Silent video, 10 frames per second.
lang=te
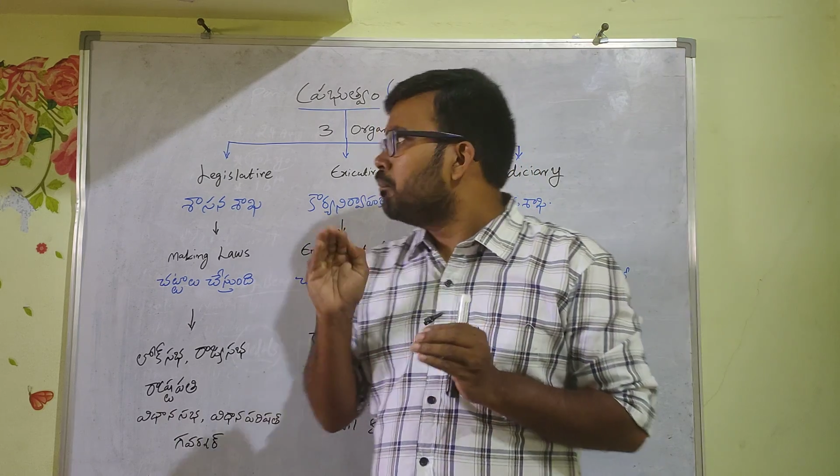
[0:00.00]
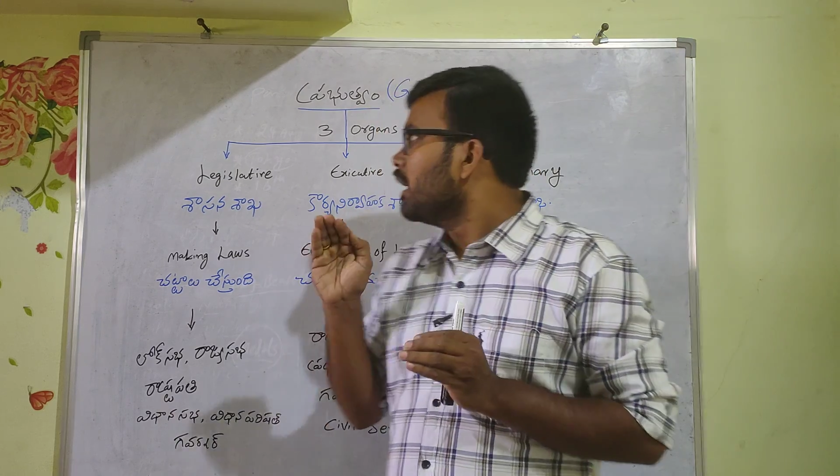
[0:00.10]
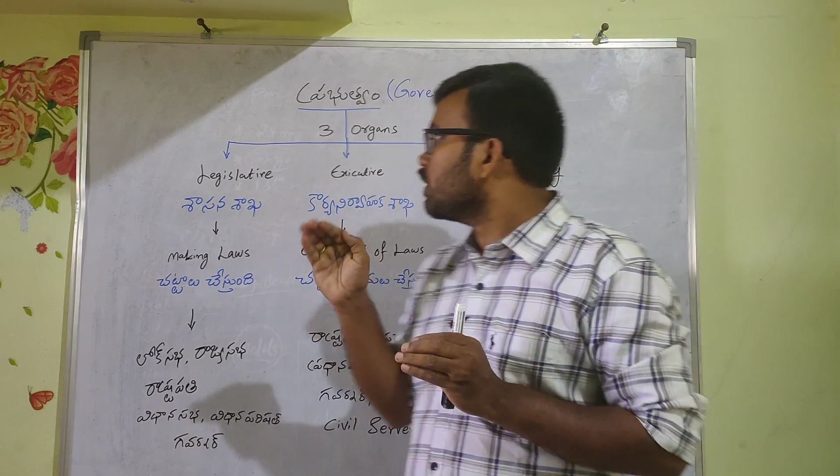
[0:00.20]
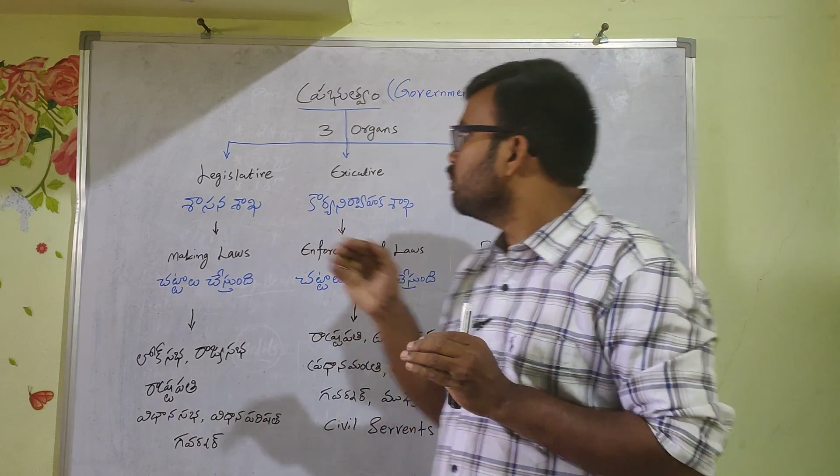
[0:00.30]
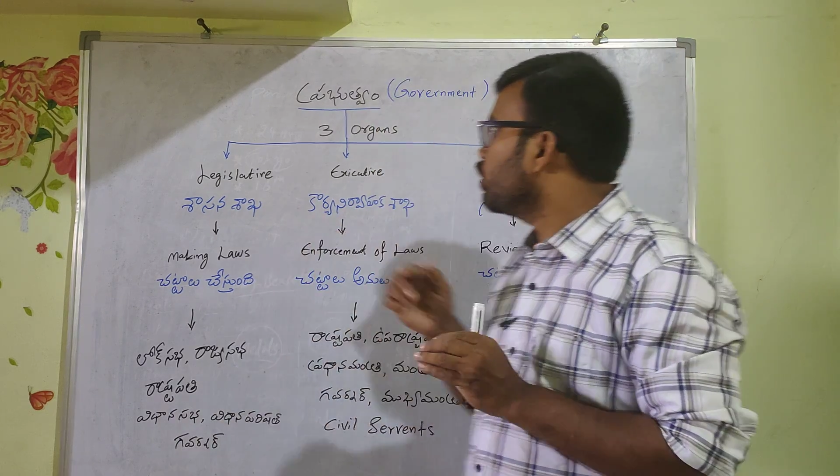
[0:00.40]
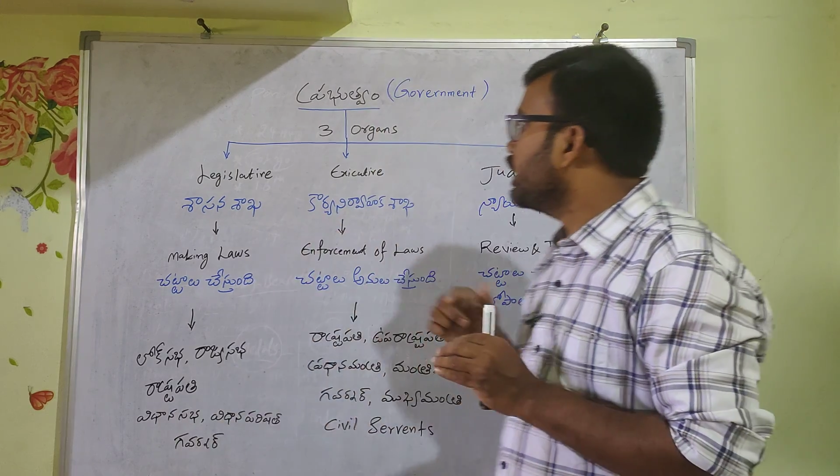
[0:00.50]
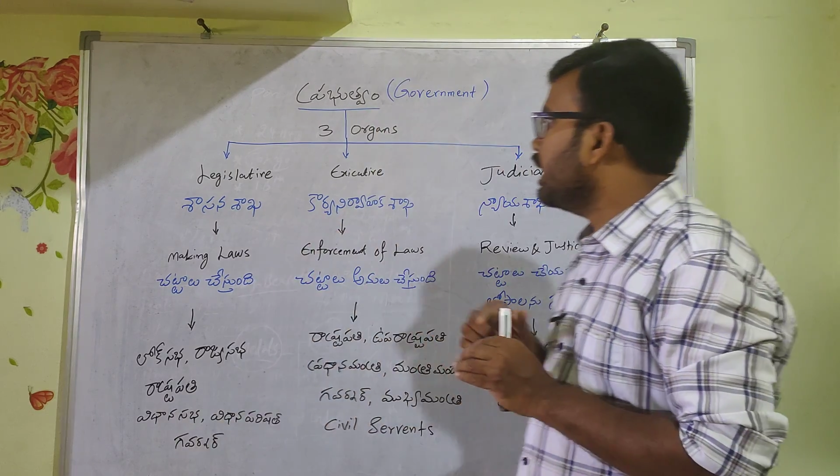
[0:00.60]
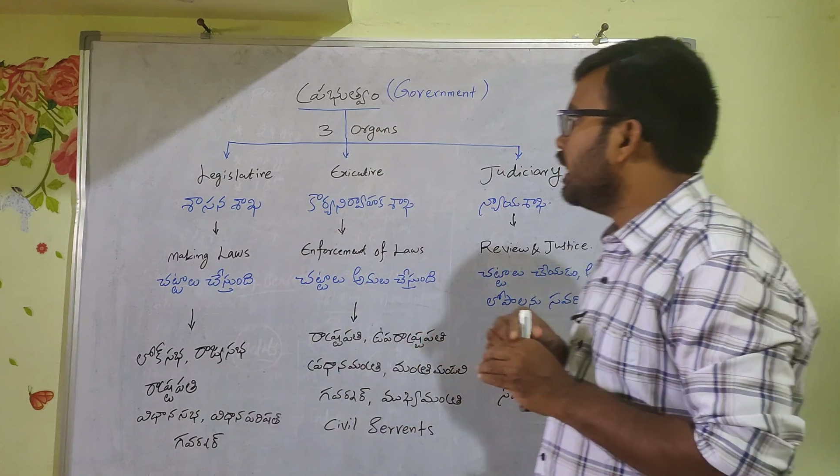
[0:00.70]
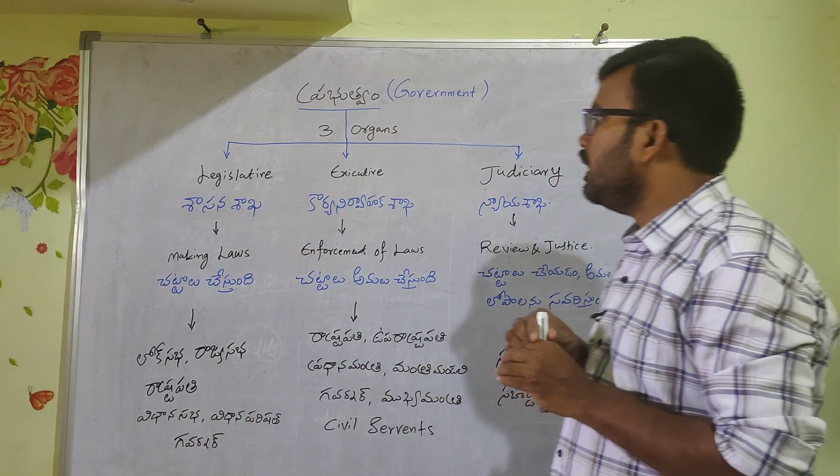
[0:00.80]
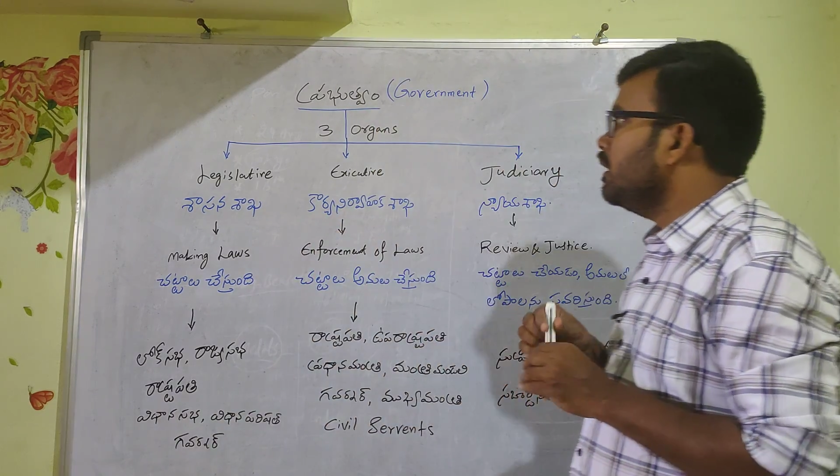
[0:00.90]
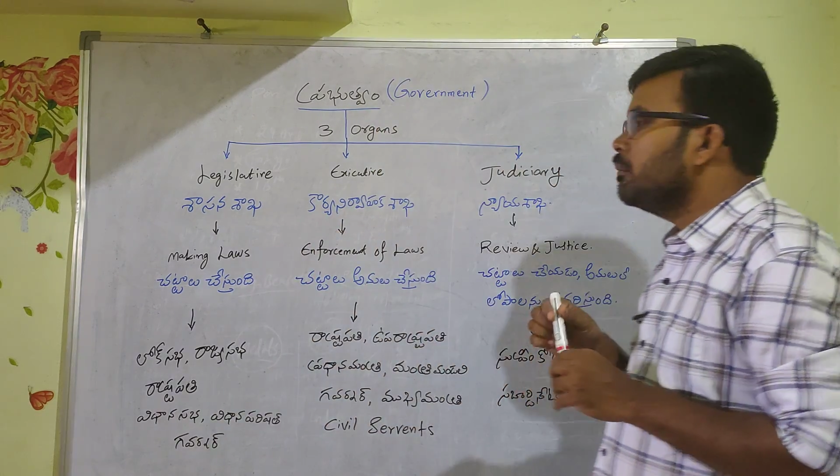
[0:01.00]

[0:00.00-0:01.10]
మనకు ముఖ్యంగా